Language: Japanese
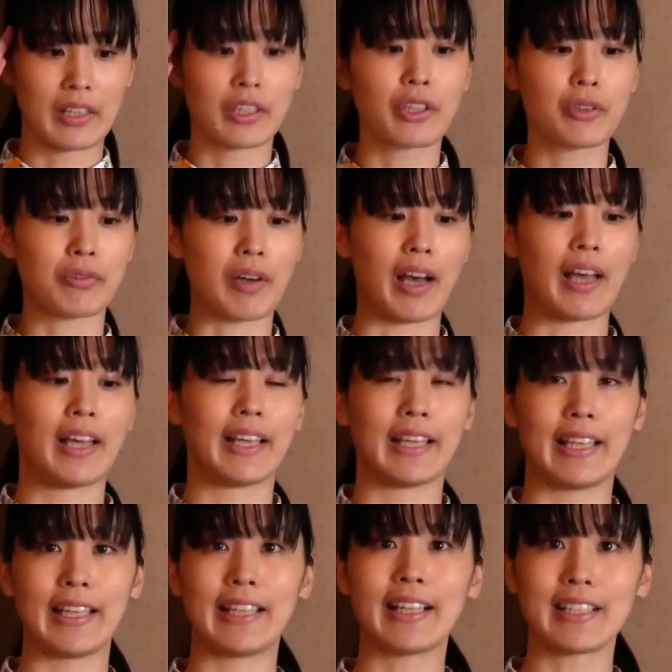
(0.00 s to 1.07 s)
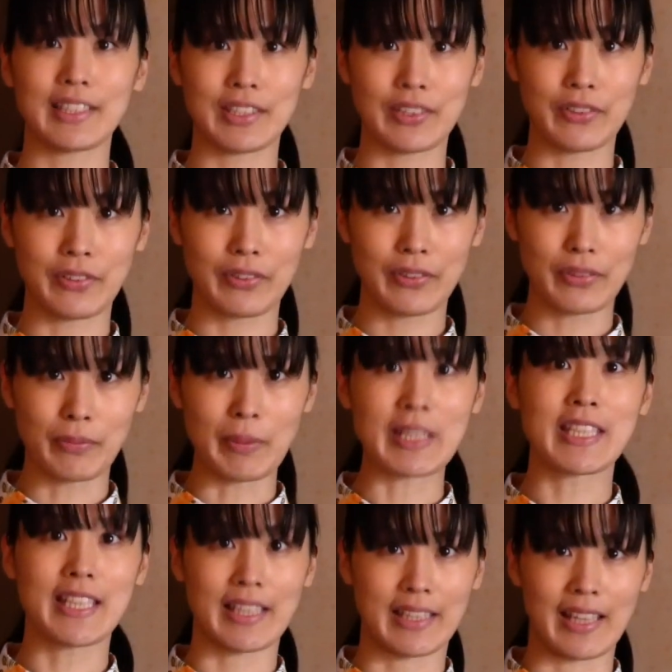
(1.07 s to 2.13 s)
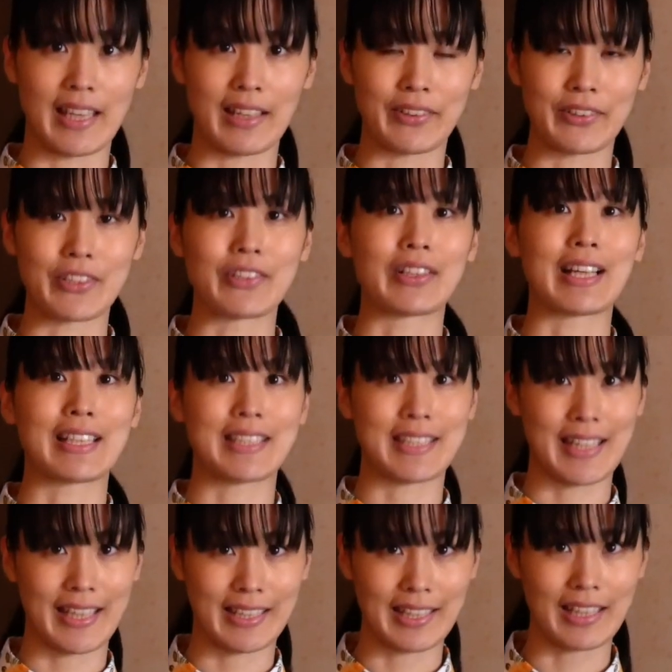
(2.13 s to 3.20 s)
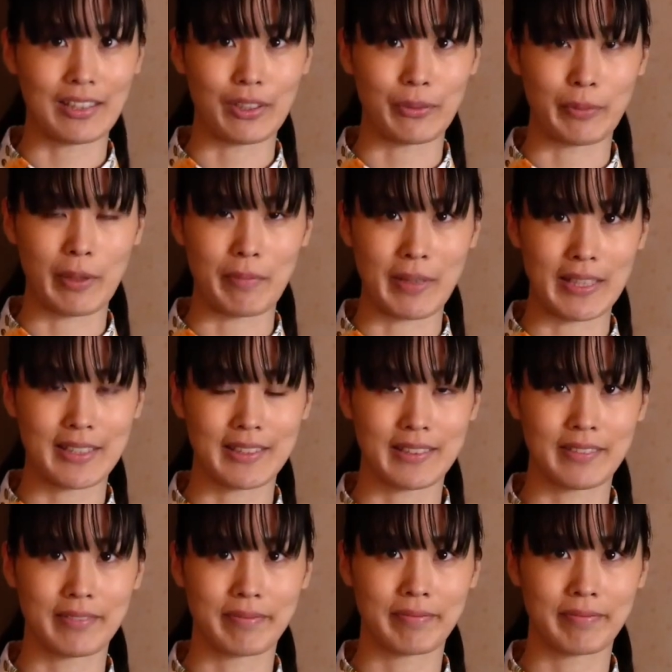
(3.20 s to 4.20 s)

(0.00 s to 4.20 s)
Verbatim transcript: 今日はイラストを交えてご紹介していきたいと思います